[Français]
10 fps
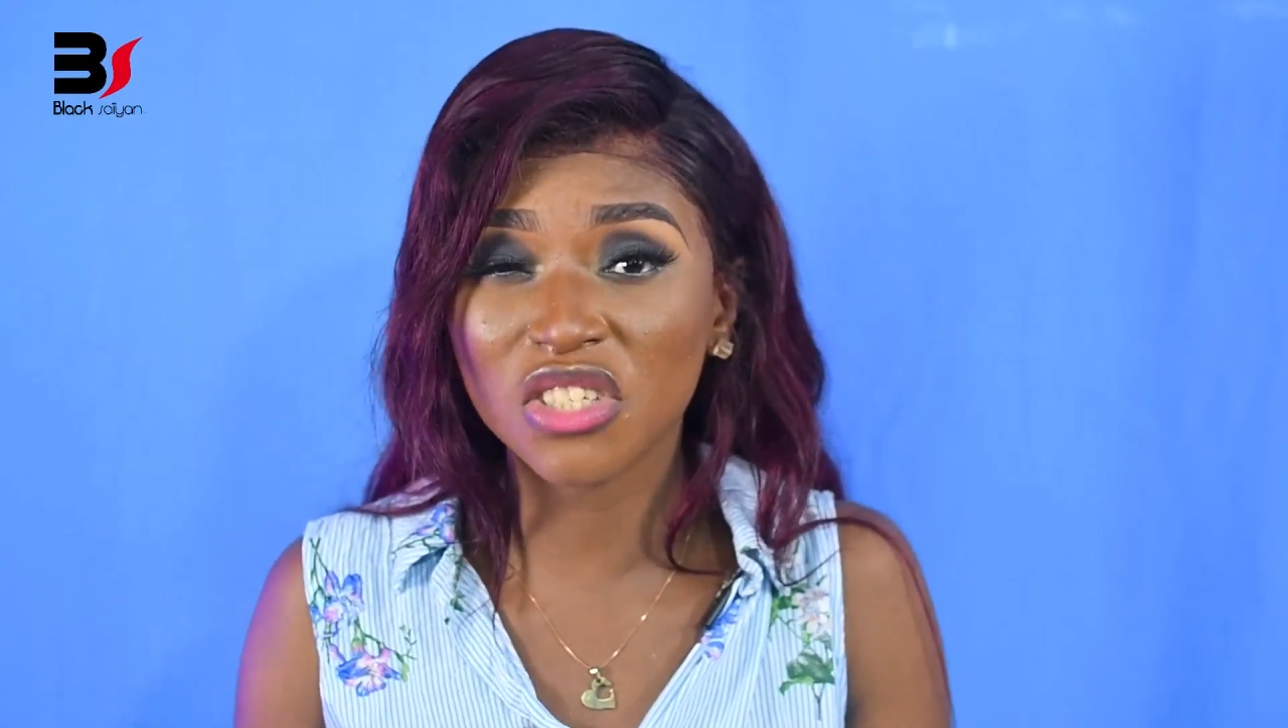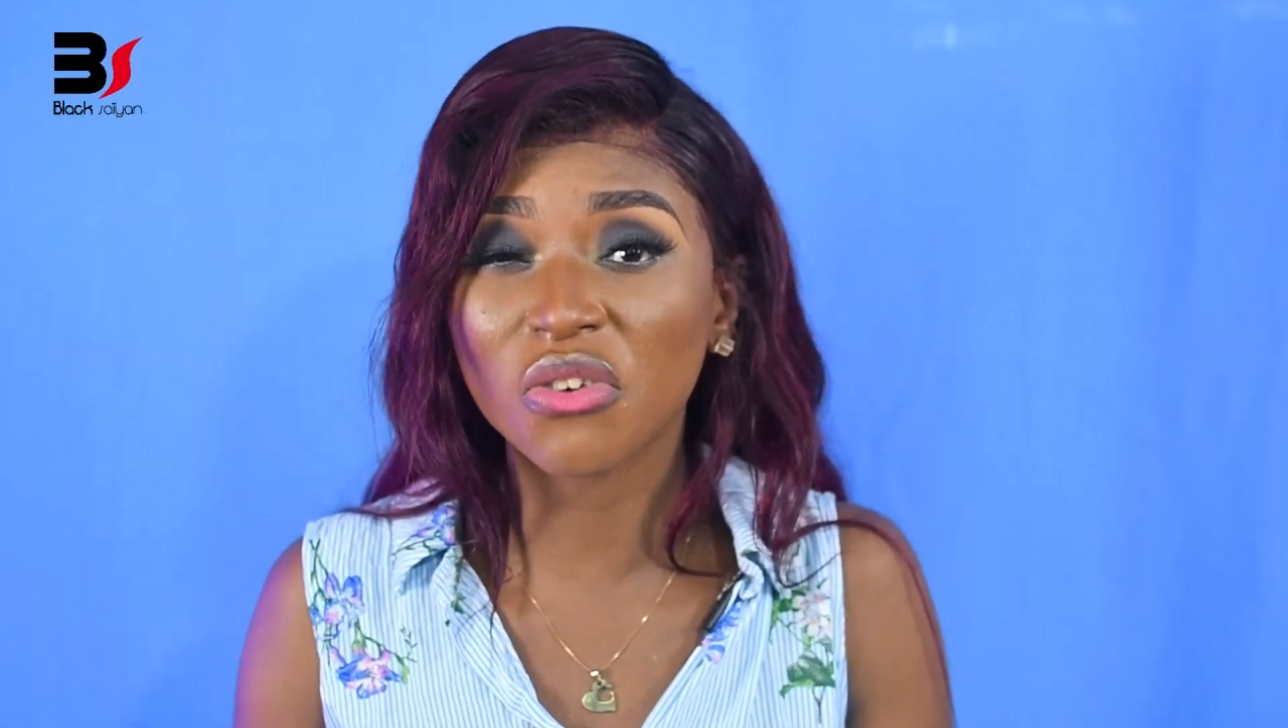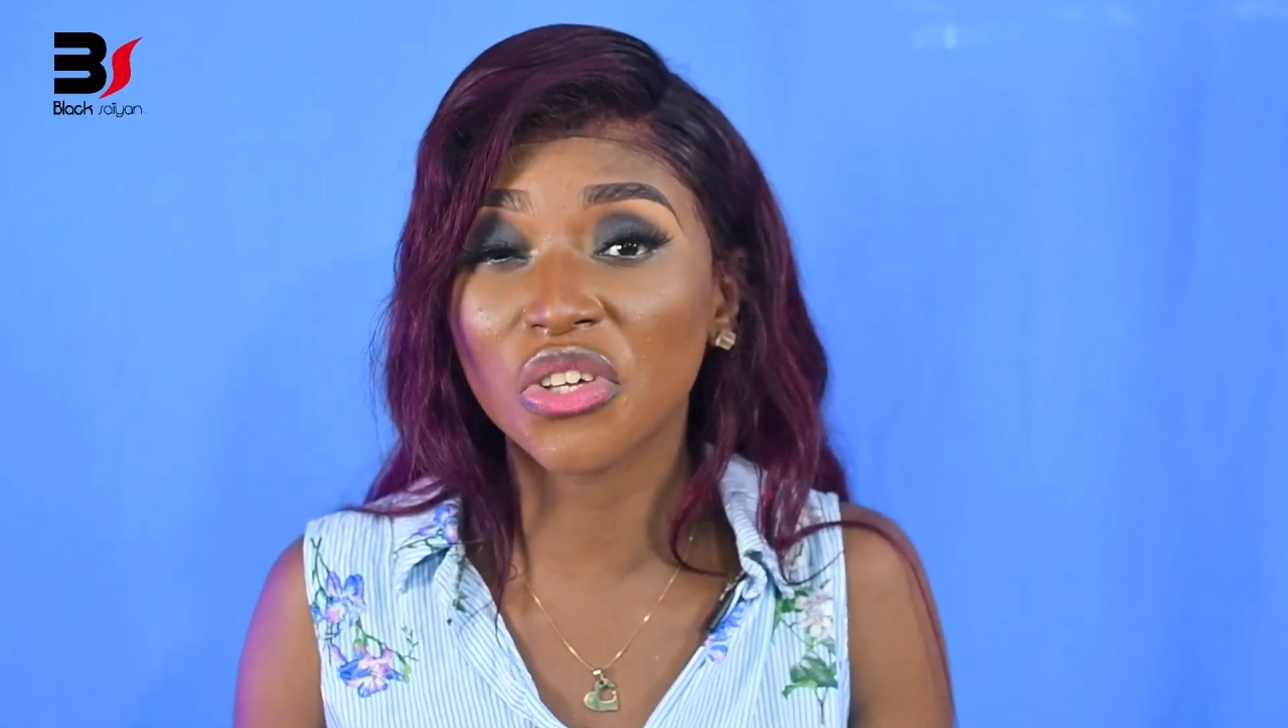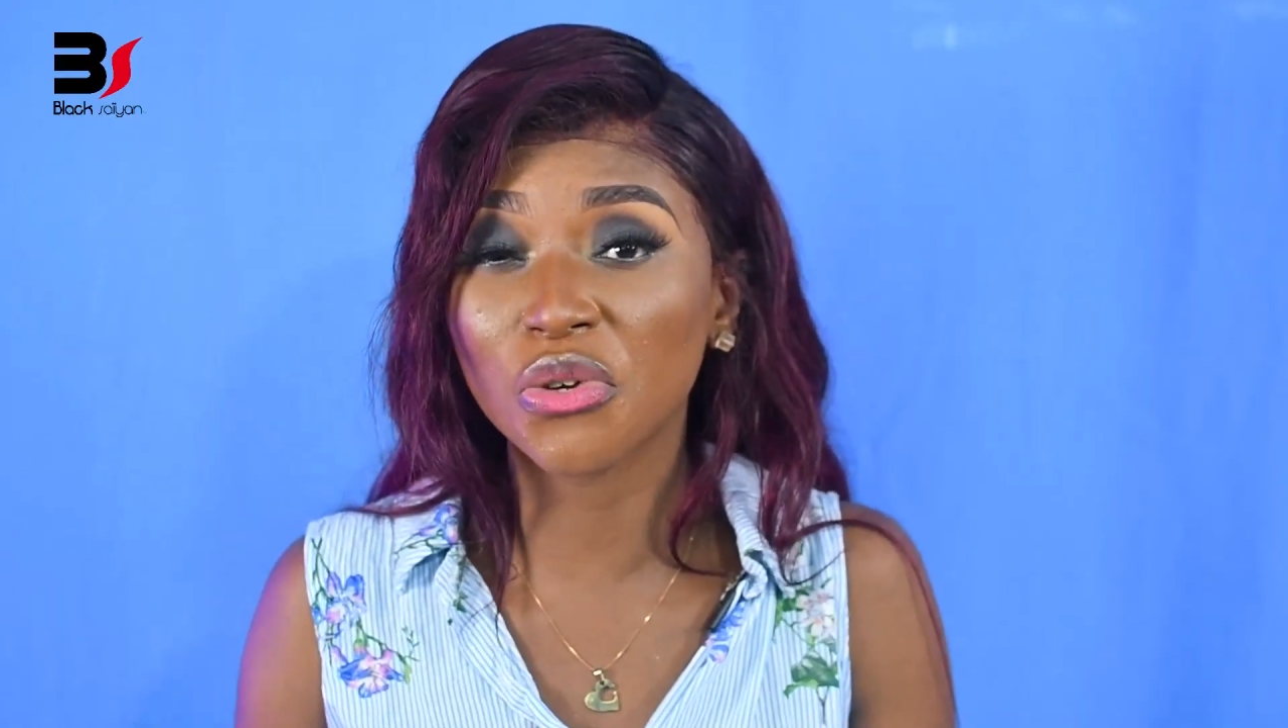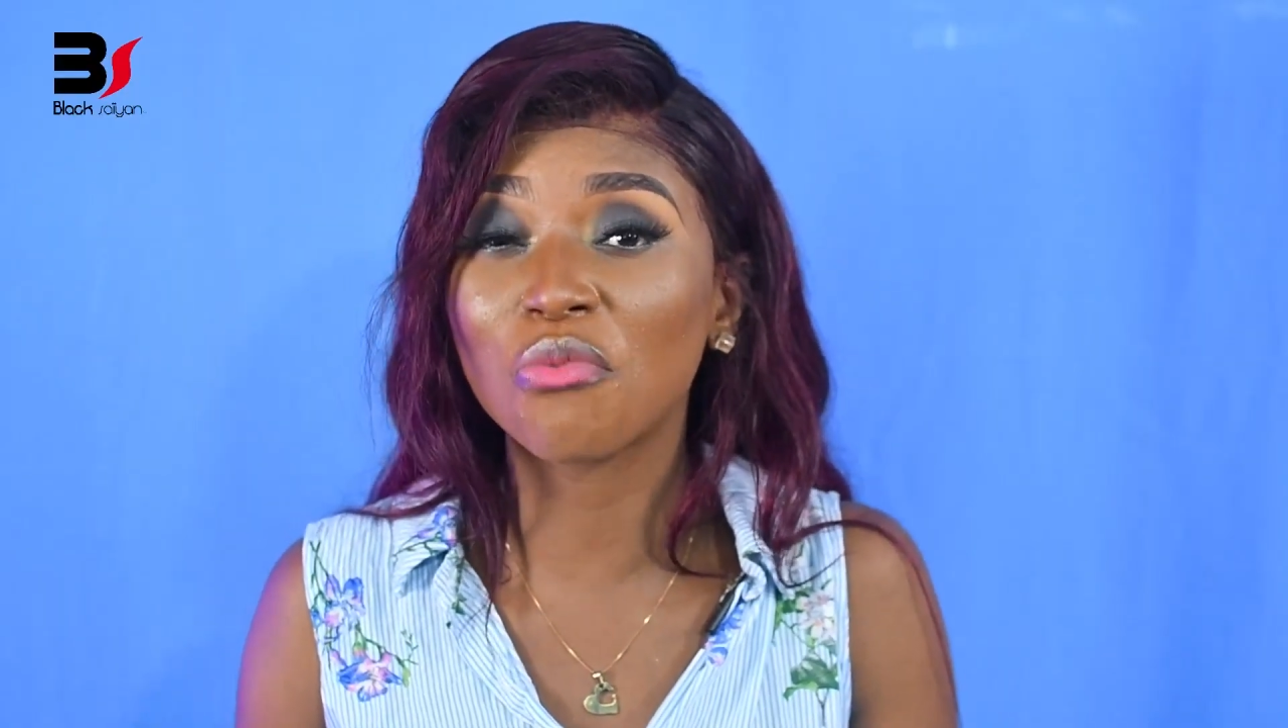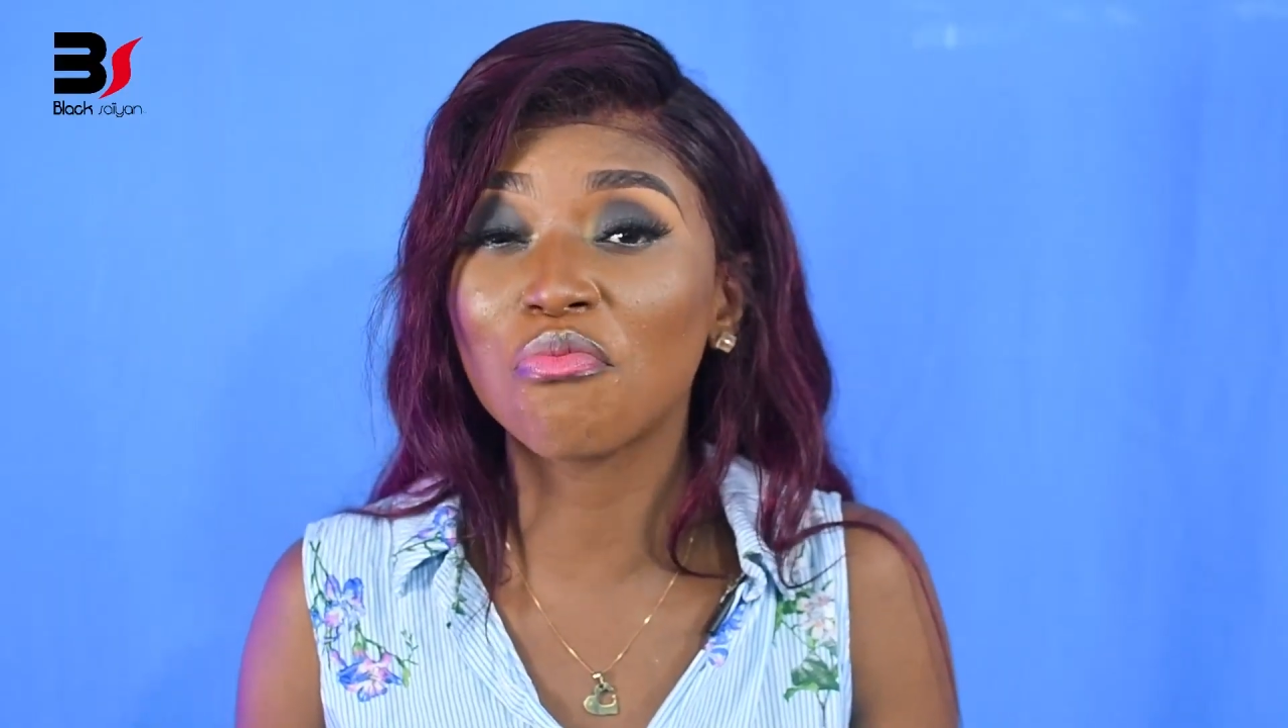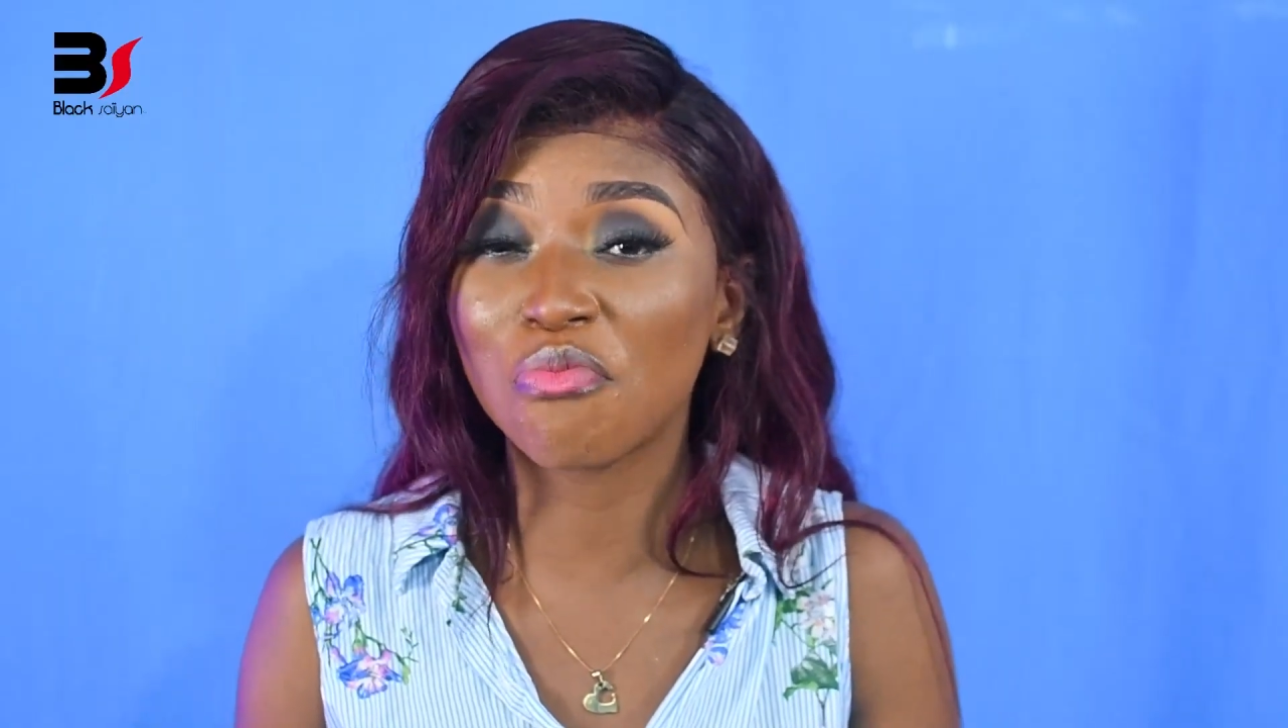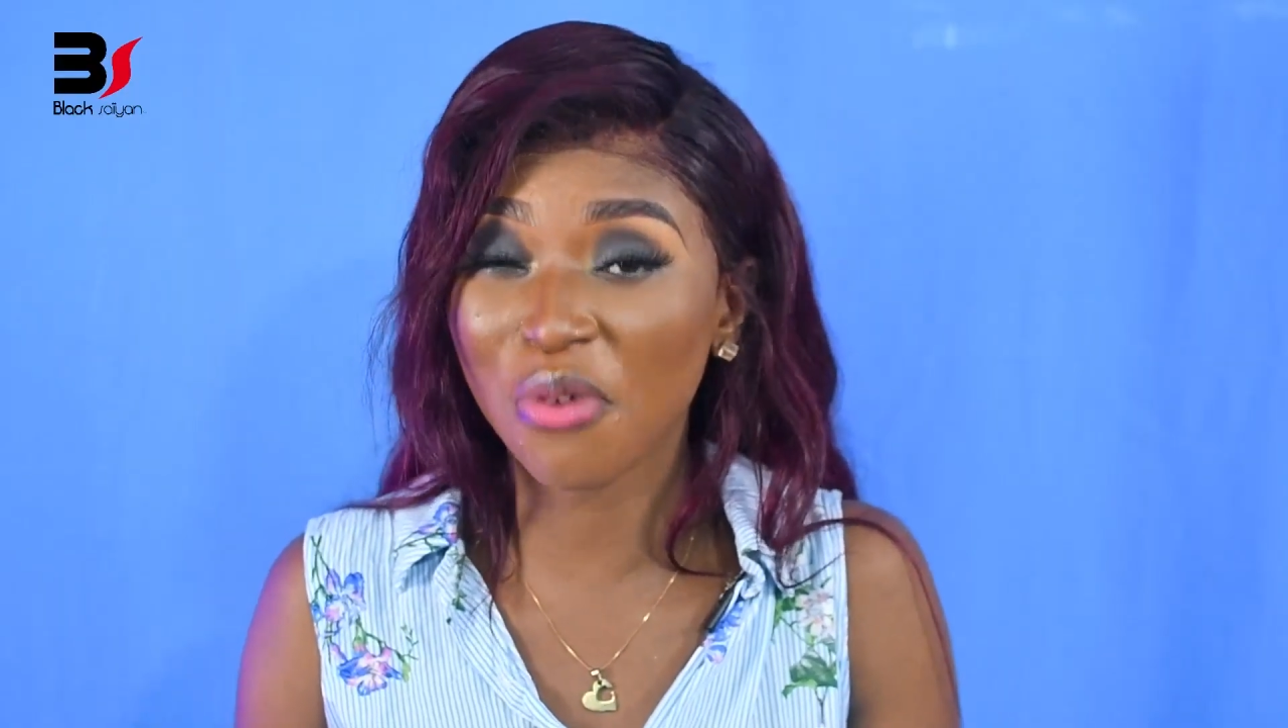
des gens qui ont